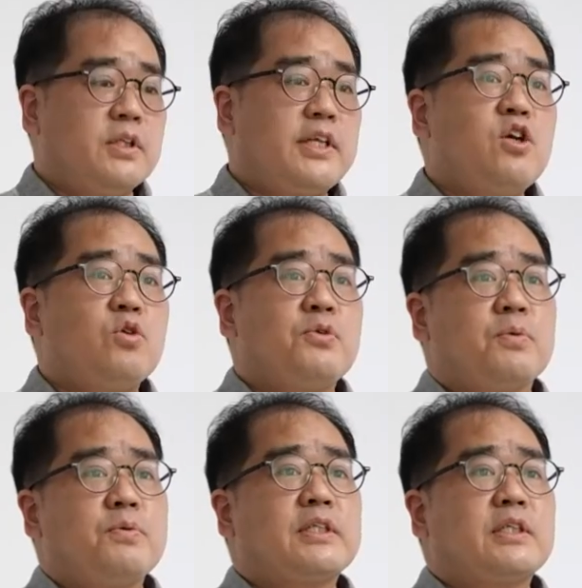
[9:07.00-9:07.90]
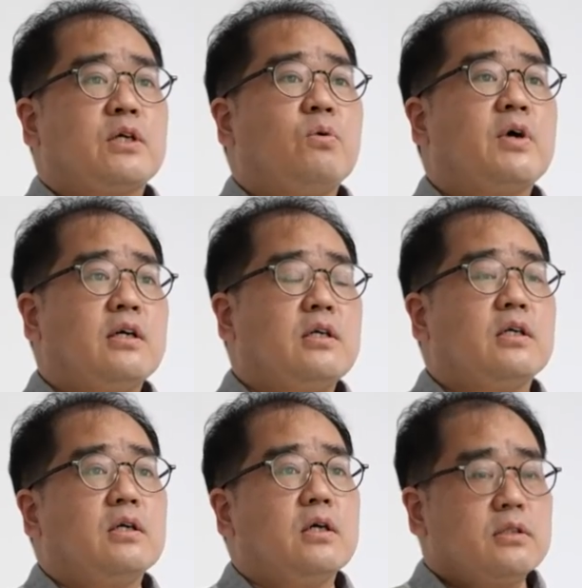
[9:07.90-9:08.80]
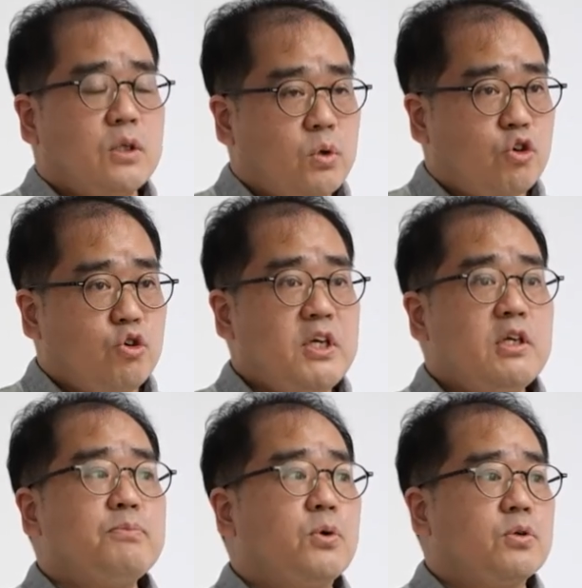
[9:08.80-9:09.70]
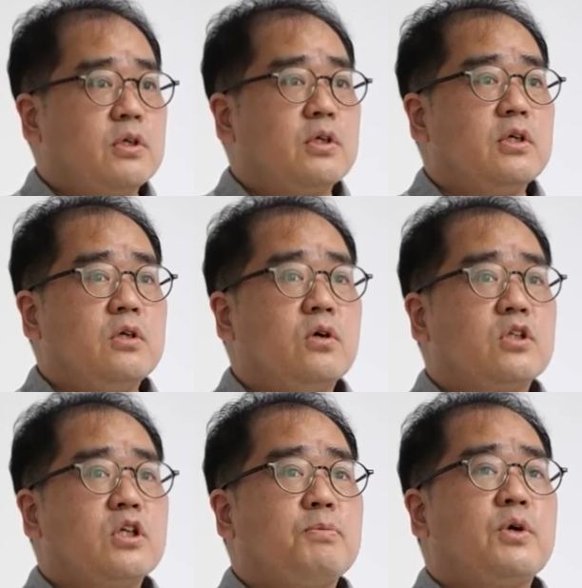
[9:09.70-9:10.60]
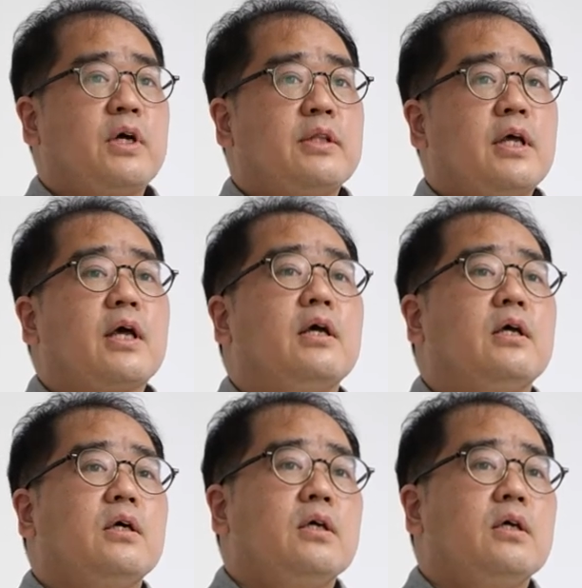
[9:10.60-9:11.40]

인테리어 비용이 필요하잖아요. 공간을 새롭게 꾸미는 비용들 이런 것들이 필요한데